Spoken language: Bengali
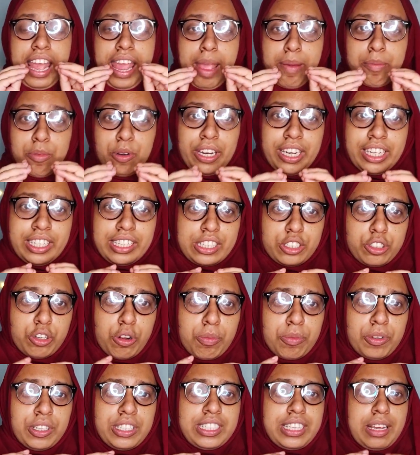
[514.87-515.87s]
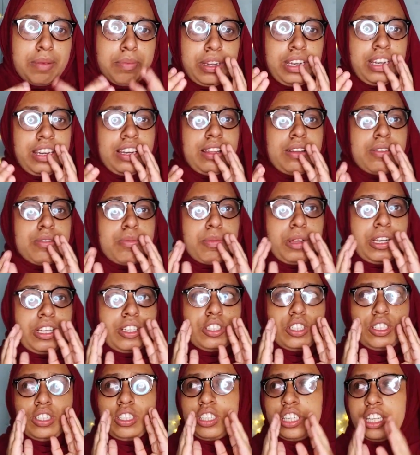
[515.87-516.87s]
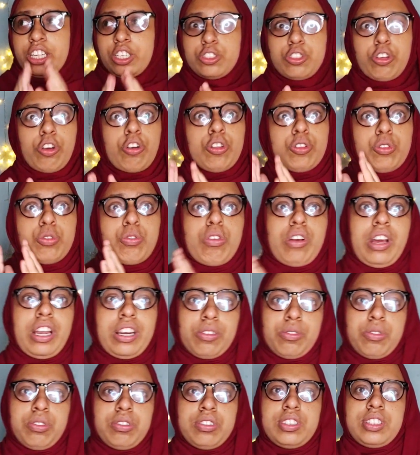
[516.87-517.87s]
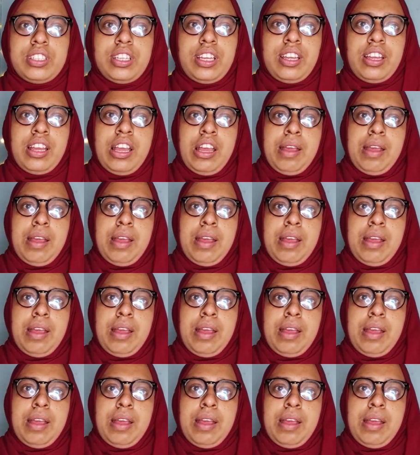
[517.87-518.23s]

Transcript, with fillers: এমন একটা সময় যাবেন মানে হচ্ছে ঠিক যখন দোকান খুলছে